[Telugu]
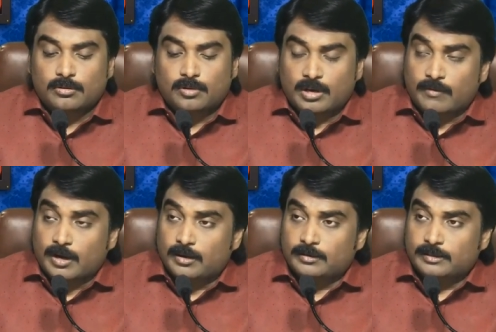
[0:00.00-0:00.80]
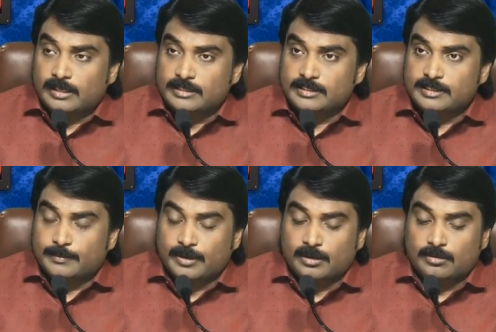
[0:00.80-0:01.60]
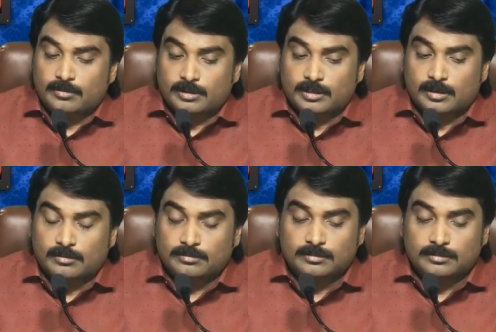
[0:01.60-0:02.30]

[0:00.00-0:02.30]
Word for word: ఉన్నవా దయచేసి చెప్పగలరు అంటున్నారు